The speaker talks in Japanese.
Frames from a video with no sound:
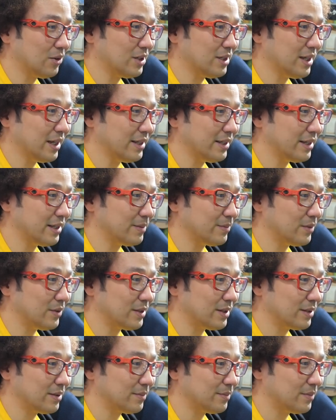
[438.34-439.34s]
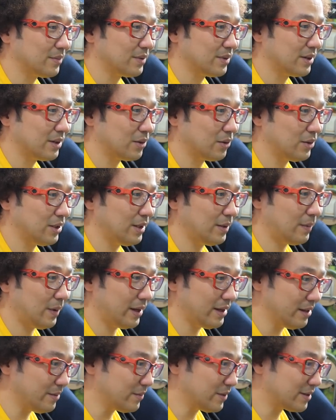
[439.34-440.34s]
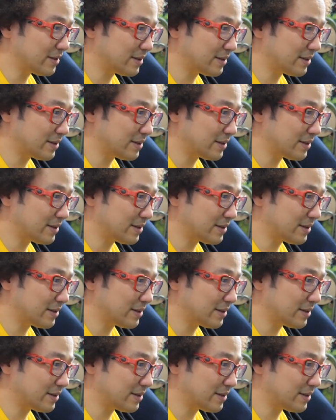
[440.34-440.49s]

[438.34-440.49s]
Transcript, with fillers: 憶にないんでね、ここに入りま